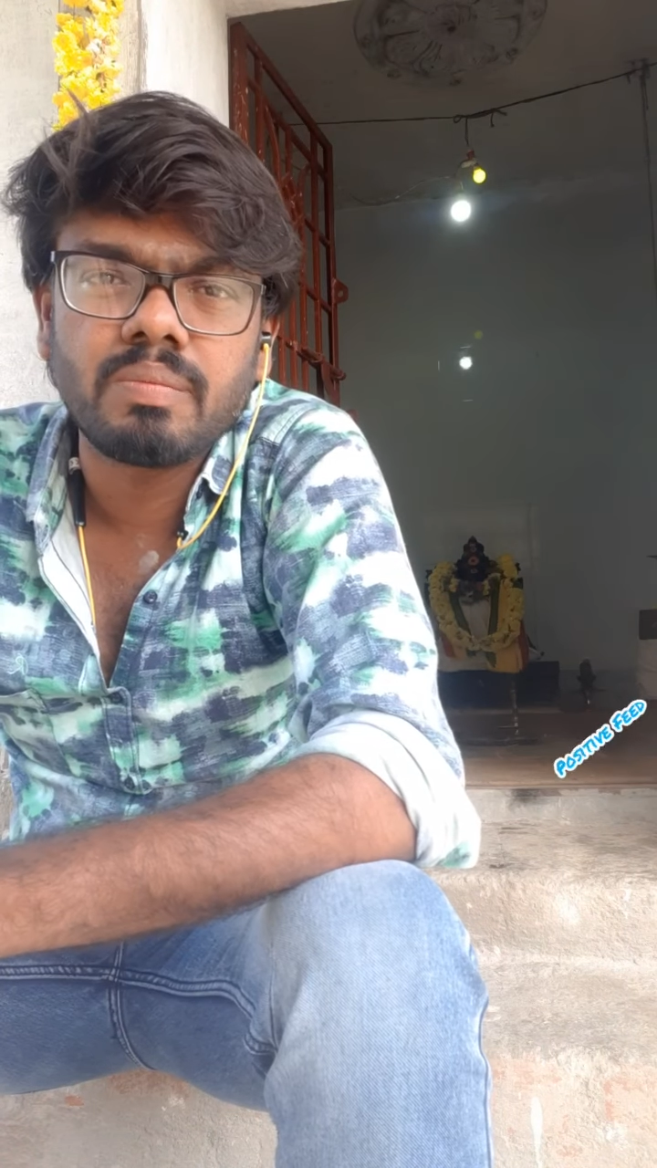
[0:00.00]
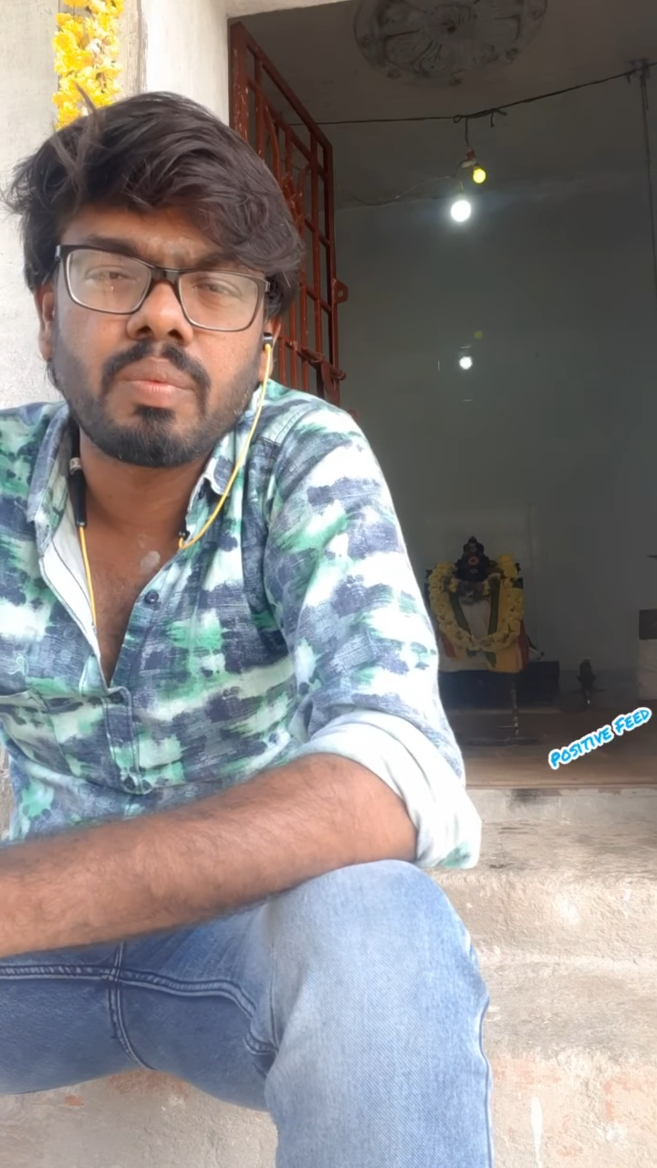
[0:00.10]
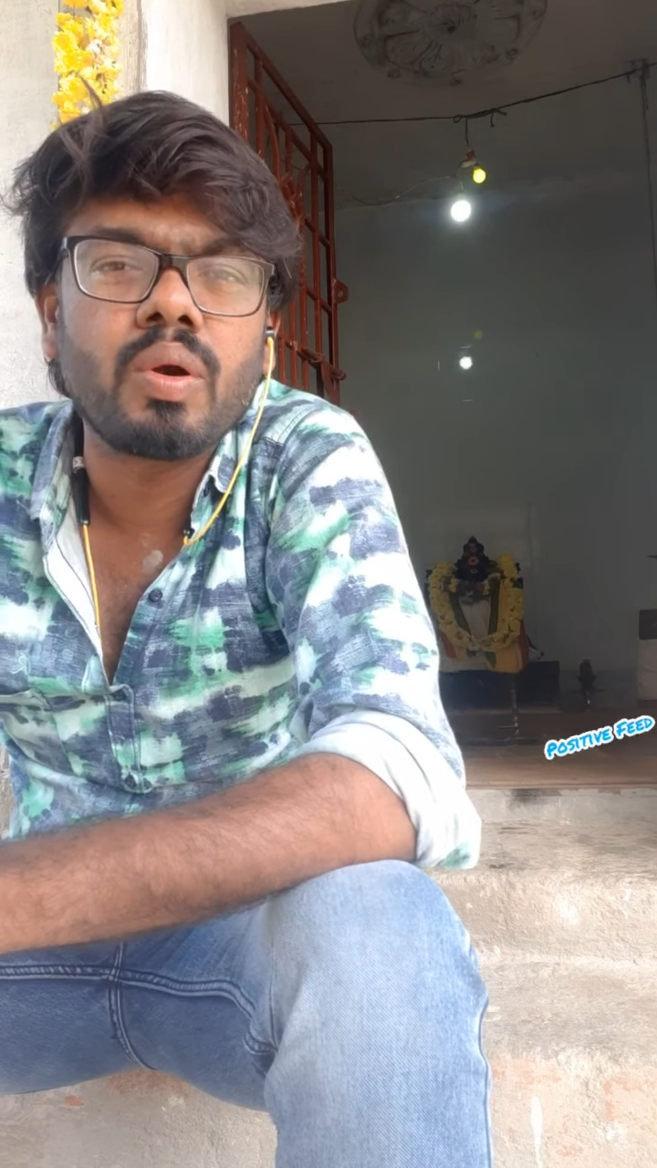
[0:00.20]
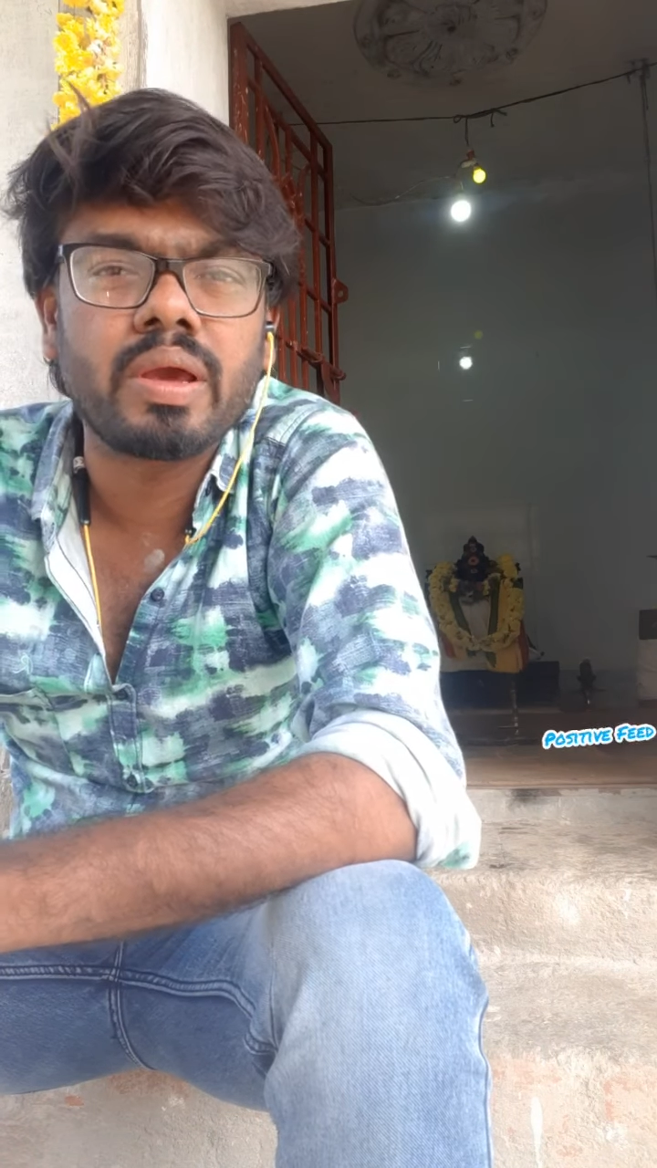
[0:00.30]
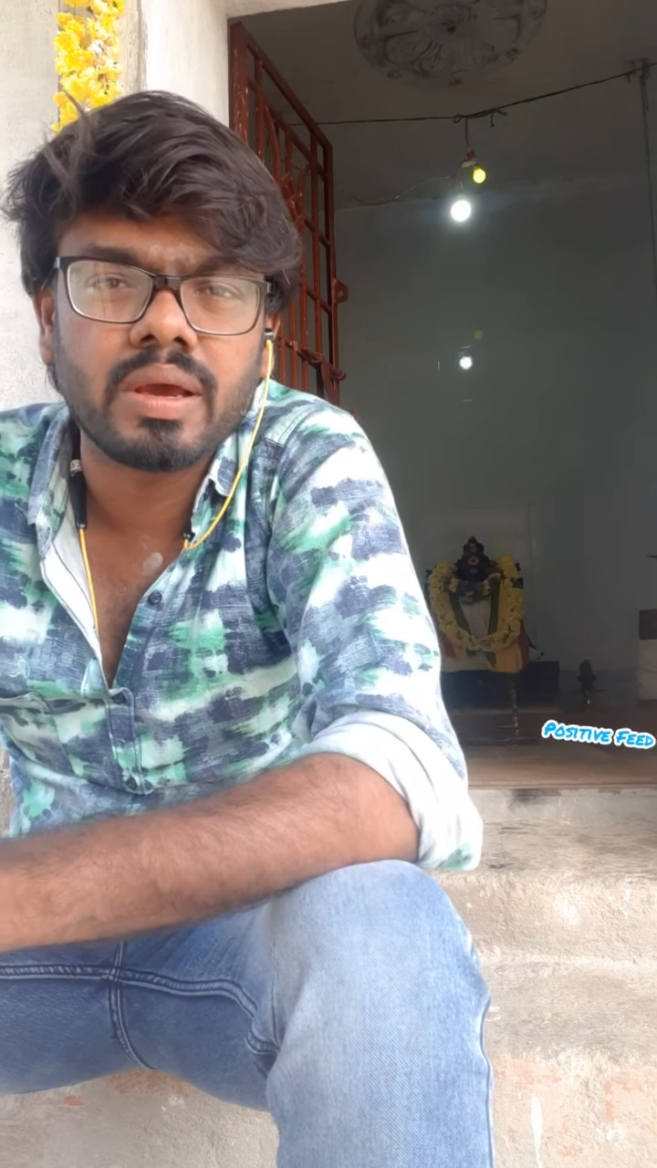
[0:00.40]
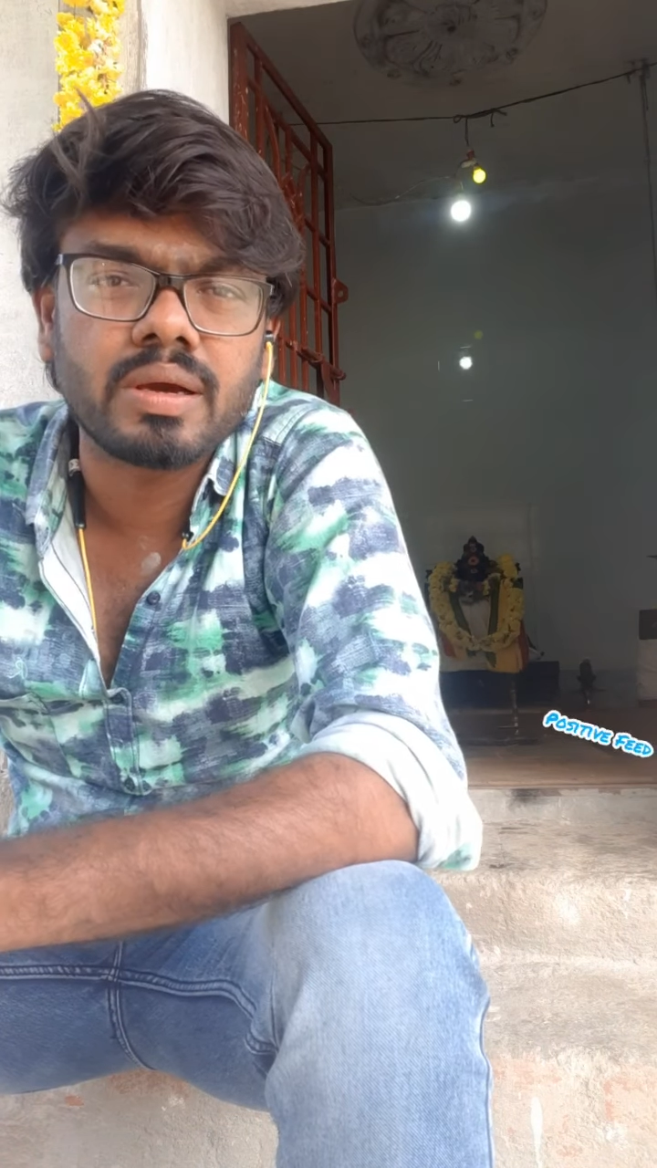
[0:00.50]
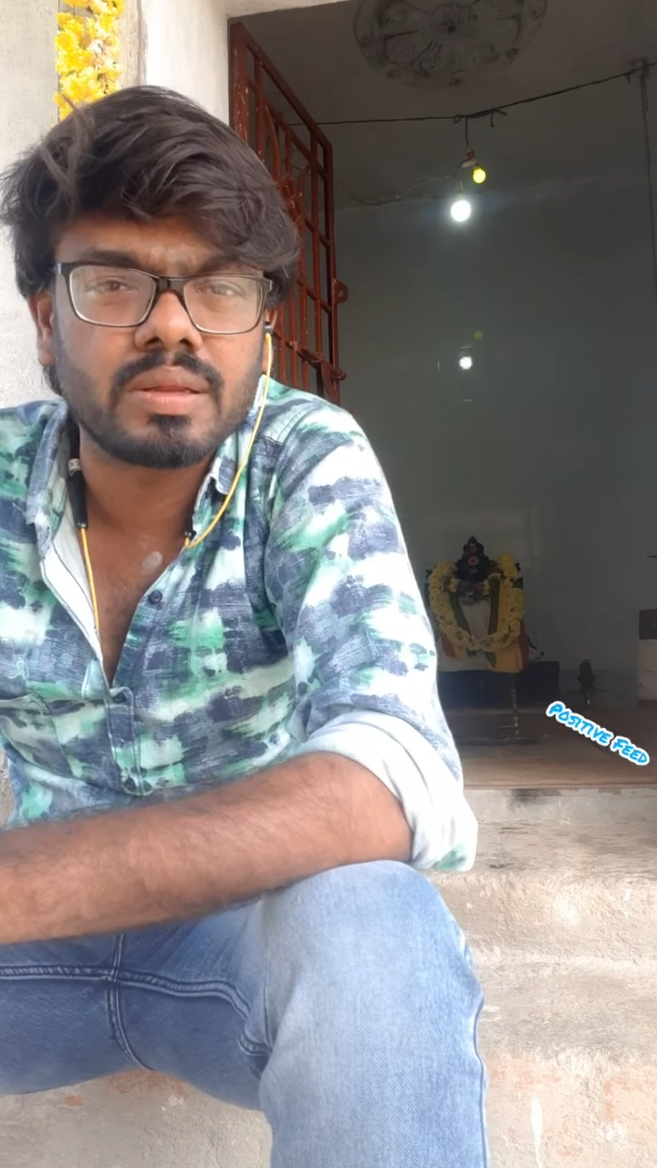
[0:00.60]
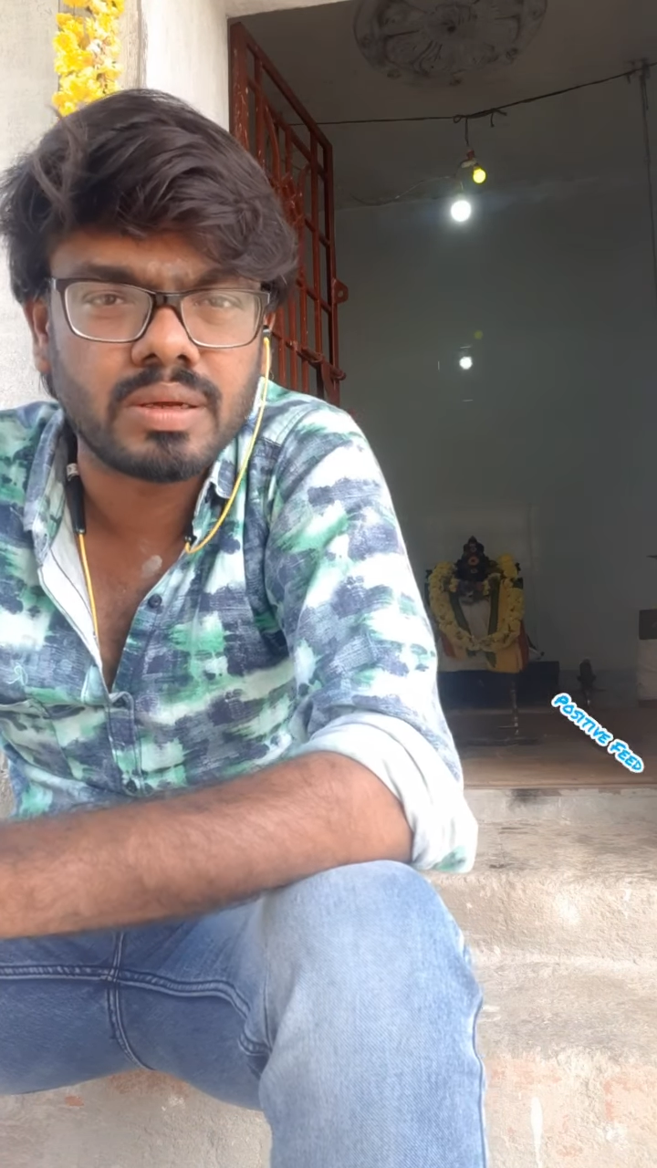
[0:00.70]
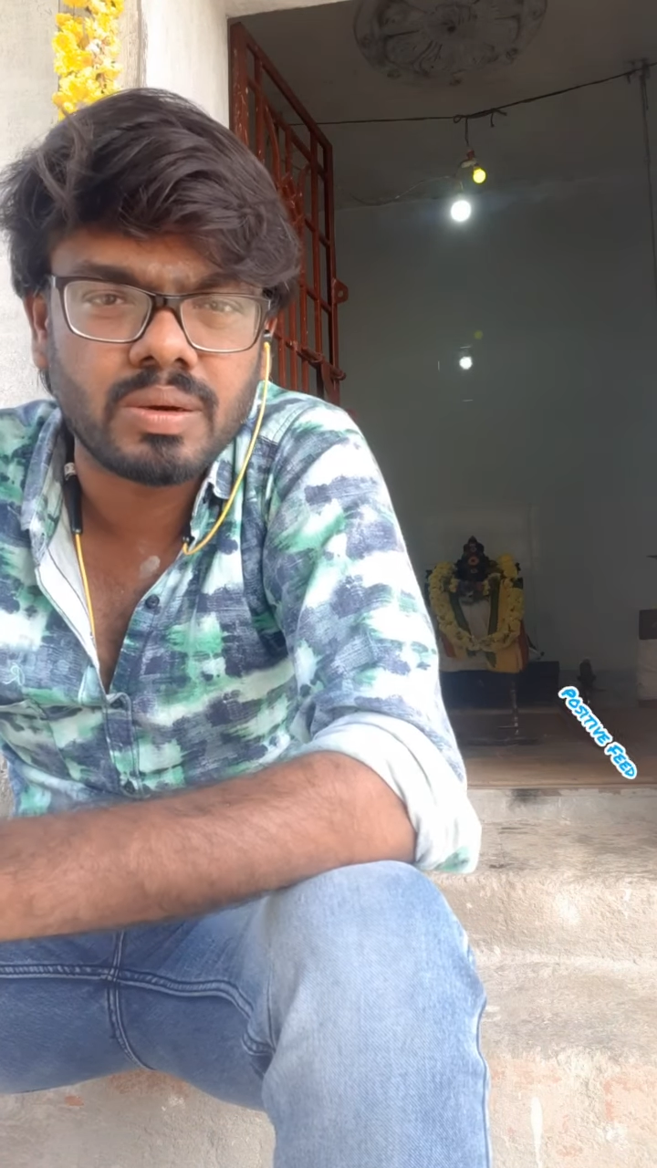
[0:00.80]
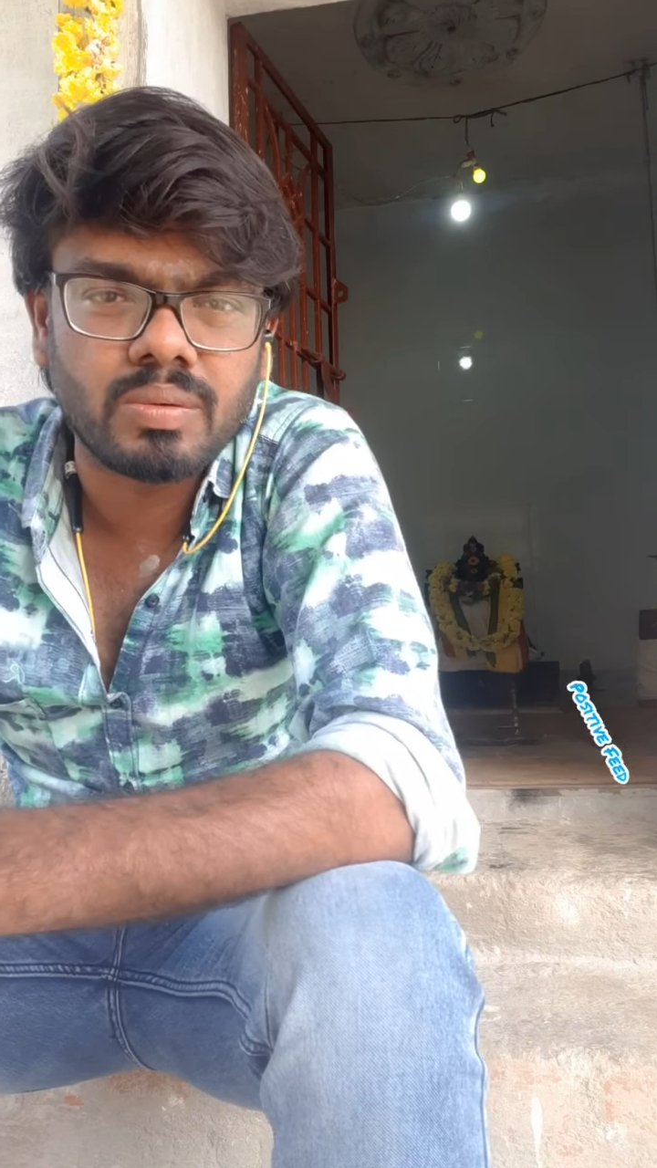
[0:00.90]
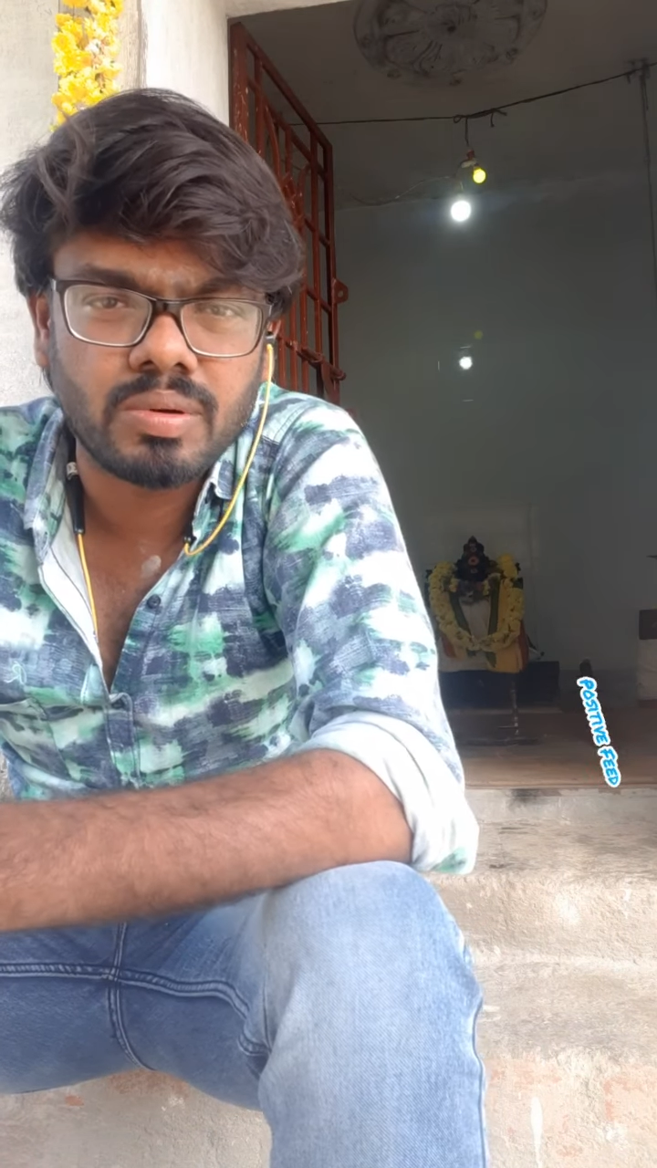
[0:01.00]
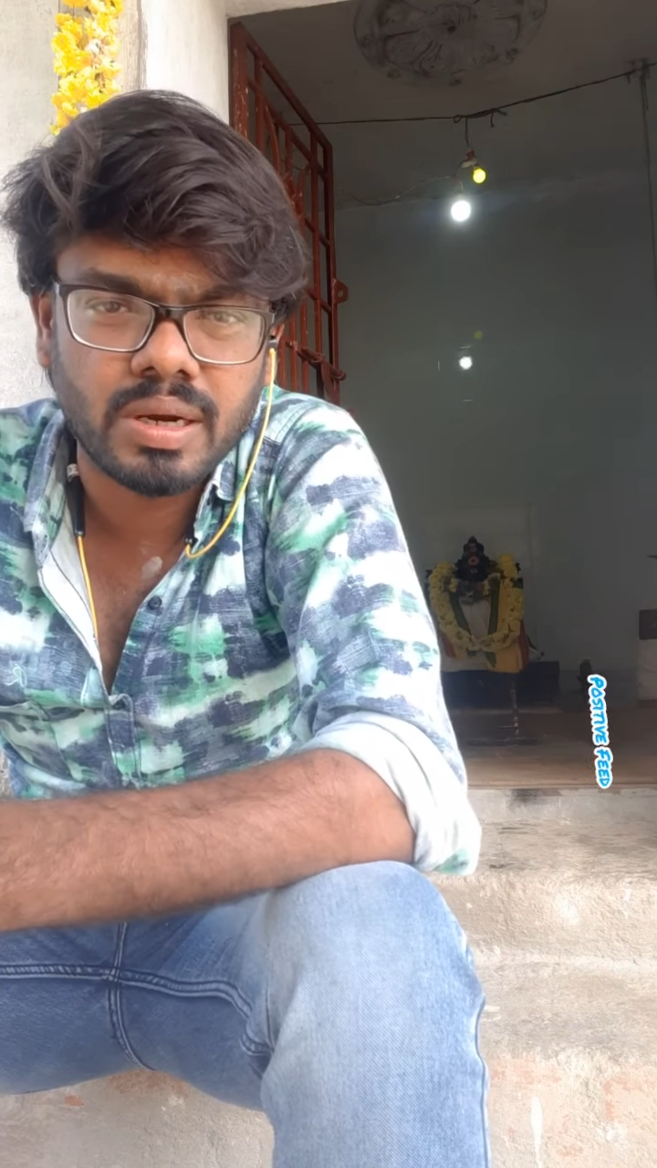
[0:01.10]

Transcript: பொழைக்க கற்றுக்கணும்